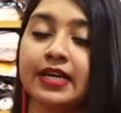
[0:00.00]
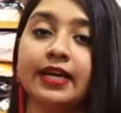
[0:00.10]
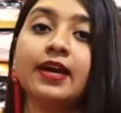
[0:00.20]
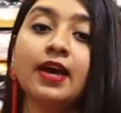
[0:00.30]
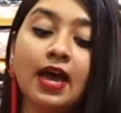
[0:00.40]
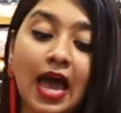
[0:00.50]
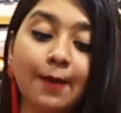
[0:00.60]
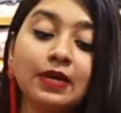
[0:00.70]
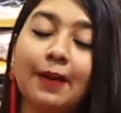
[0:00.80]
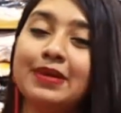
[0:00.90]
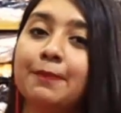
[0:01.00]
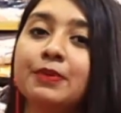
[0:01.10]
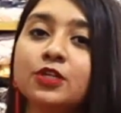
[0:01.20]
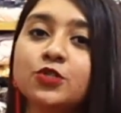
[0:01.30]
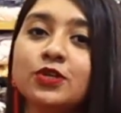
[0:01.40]
চাই এবং আমি
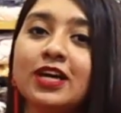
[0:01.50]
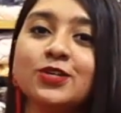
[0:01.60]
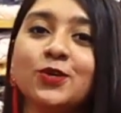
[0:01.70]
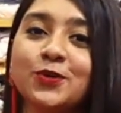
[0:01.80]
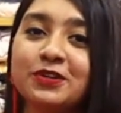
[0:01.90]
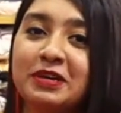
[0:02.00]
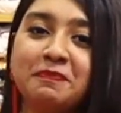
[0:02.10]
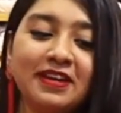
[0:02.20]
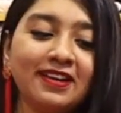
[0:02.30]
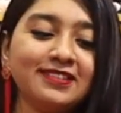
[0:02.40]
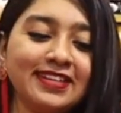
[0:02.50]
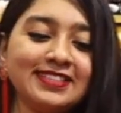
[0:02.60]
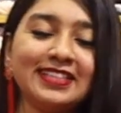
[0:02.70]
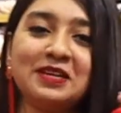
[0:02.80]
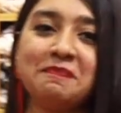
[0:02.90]
আপনাদের জন্য আসলে কোনো রেপ্লিকা ড্রেস
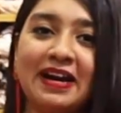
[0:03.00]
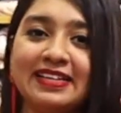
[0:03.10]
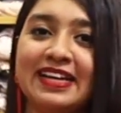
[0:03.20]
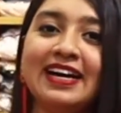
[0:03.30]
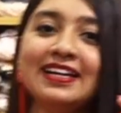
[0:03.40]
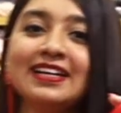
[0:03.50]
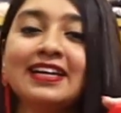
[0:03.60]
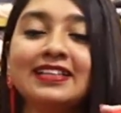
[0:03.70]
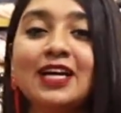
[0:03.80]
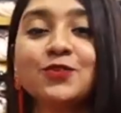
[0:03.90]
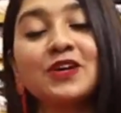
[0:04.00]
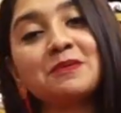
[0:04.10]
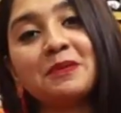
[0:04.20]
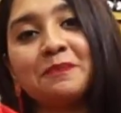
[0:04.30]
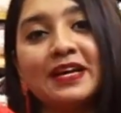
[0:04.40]
দিতে পারি না দ্যাটস ওয়াই
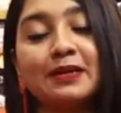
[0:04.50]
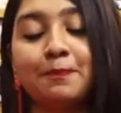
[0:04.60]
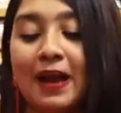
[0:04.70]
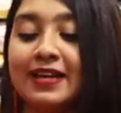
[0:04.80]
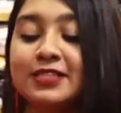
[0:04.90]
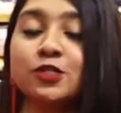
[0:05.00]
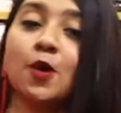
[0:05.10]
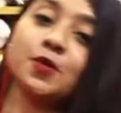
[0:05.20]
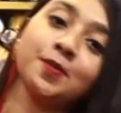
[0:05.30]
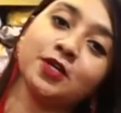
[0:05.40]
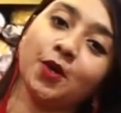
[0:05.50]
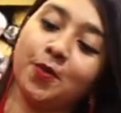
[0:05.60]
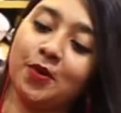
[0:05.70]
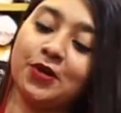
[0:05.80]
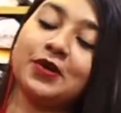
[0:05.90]
আমার প্রাইসটা সবসময় সবাই
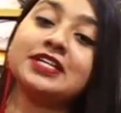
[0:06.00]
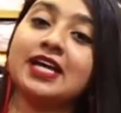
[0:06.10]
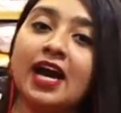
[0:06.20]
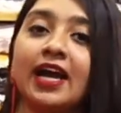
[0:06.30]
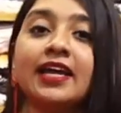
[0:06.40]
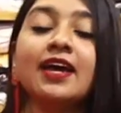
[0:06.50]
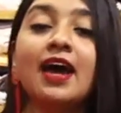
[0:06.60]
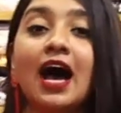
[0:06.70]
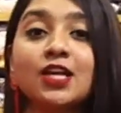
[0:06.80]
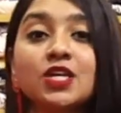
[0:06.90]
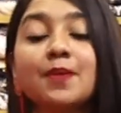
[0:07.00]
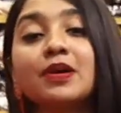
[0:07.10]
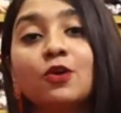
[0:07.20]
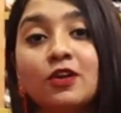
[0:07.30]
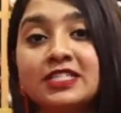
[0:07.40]
মনে করেন যে হাই আসলে
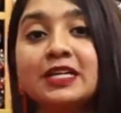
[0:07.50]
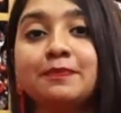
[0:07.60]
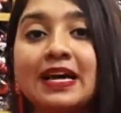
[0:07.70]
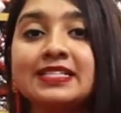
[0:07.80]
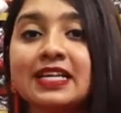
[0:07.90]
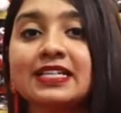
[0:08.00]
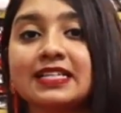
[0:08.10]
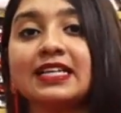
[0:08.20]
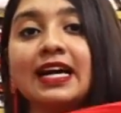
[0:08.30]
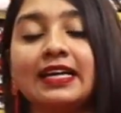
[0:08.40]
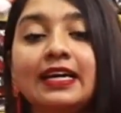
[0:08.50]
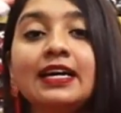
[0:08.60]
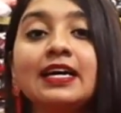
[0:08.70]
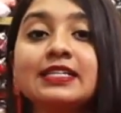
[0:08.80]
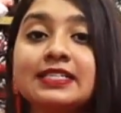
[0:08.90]
আমার কস্টিং প্রাইসটা যেটা থাকে
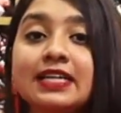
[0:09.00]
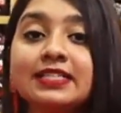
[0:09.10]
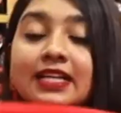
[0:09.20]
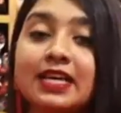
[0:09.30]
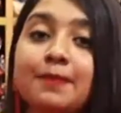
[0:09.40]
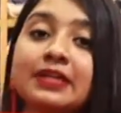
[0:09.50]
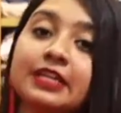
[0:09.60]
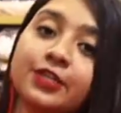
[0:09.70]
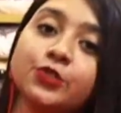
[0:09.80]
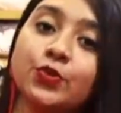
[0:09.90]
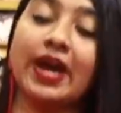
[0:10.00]
সেটার সাথে আমাকে কিছু